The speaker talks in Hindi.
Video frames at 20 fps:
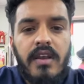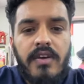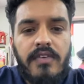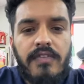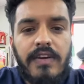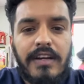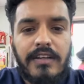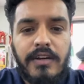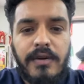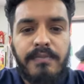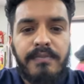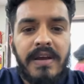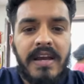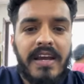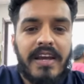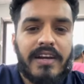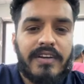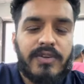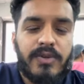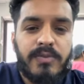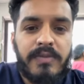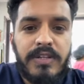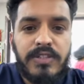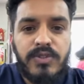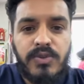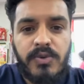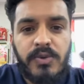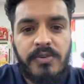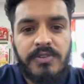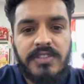वेलकम बैक टू माय
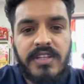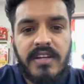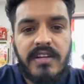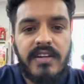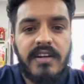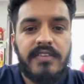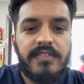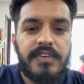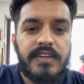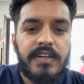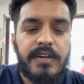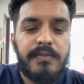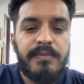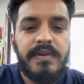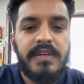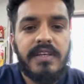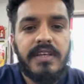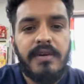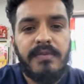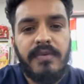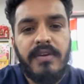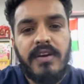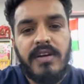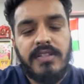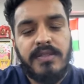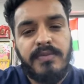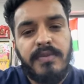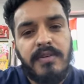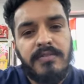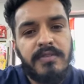यूट्यूब चैनल विक्रम बी के
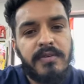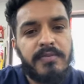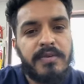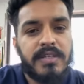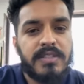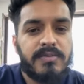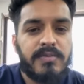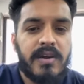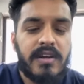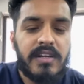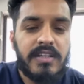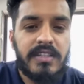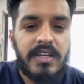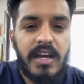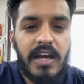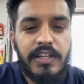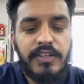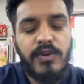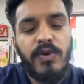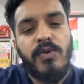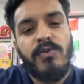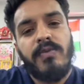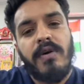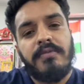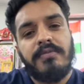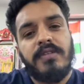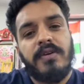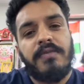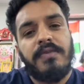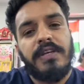ब्लॉग्स में आप सबका स्वागत है आई होप
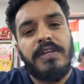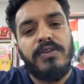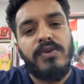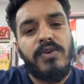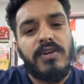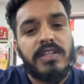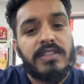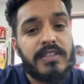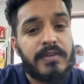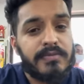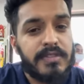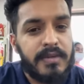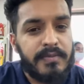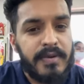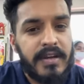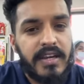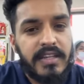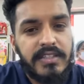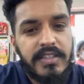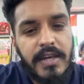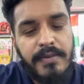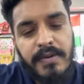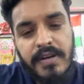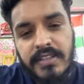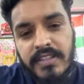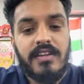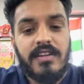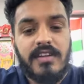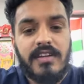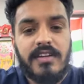आप सब ठीक होंगे सबसे पहले जय
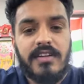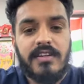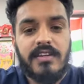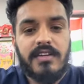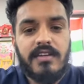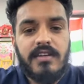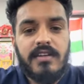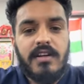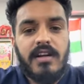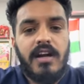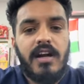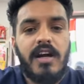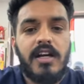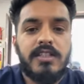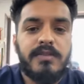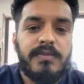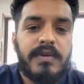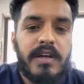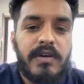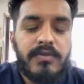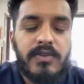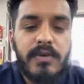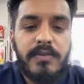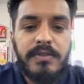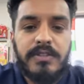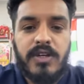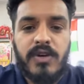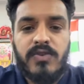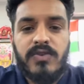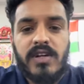माता आज मैं आपको
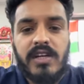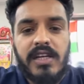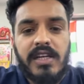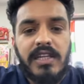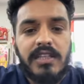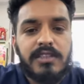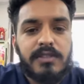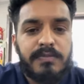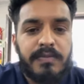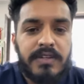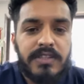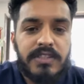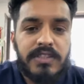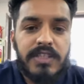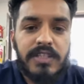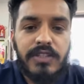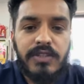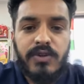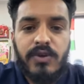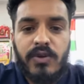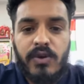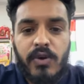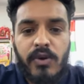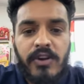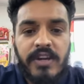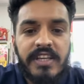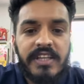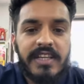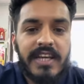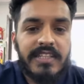बताऊंगा कि, किस स्पंजिंग और
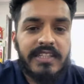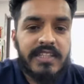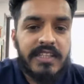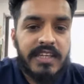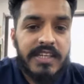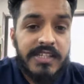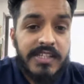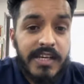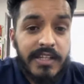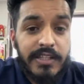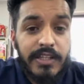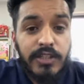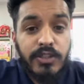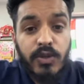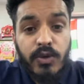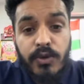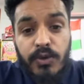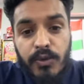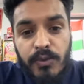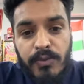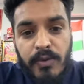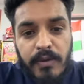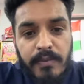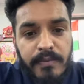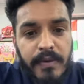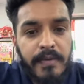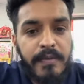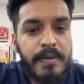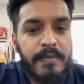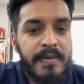ऑयलिंग कैसे की जाती है जो न्यू
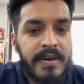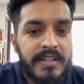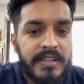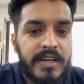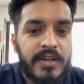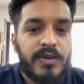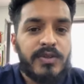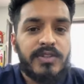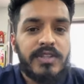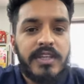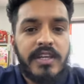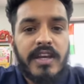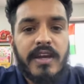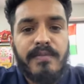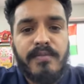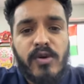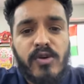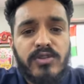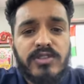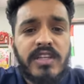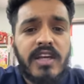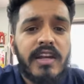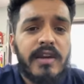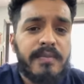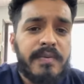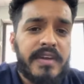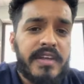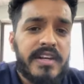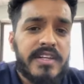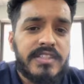बॉर्न बेबी पैदा होते हैं बहुत
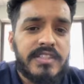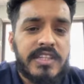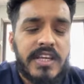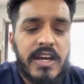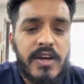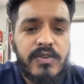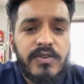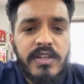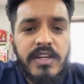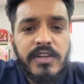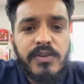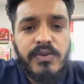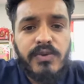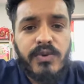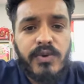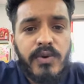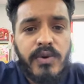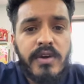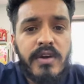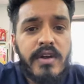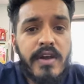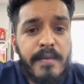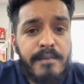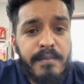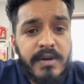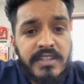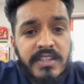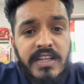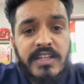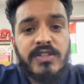सारे पेरेंट्स क्या होते हैं उनको
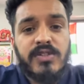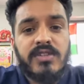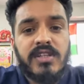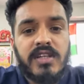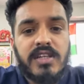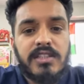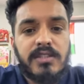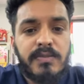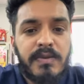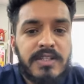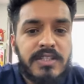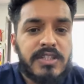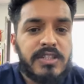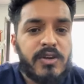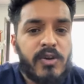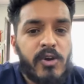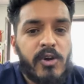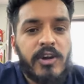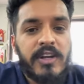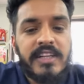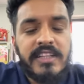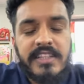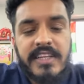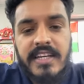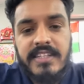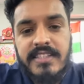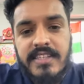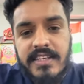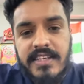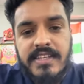पता नहीं होता कि स्पंजिंग और ऑयलिंग
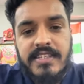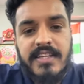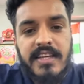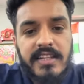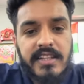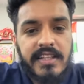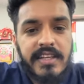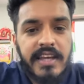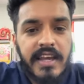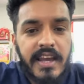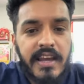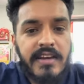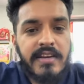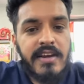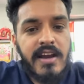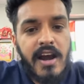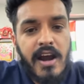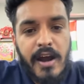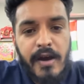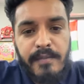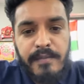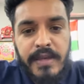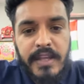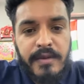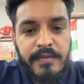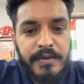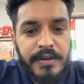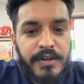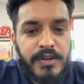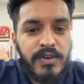कैसे की जाती है आप
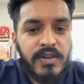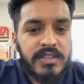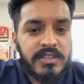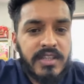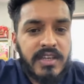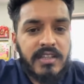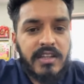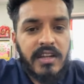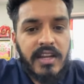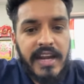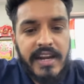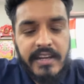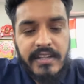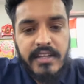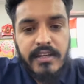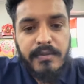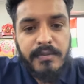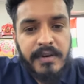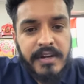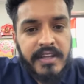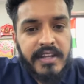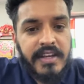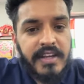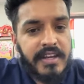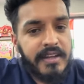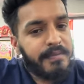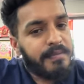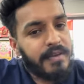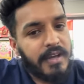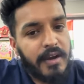मेरी वीडियो के साथ एंड तक बने
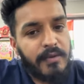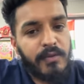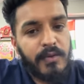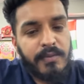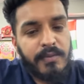रहें मैं आपको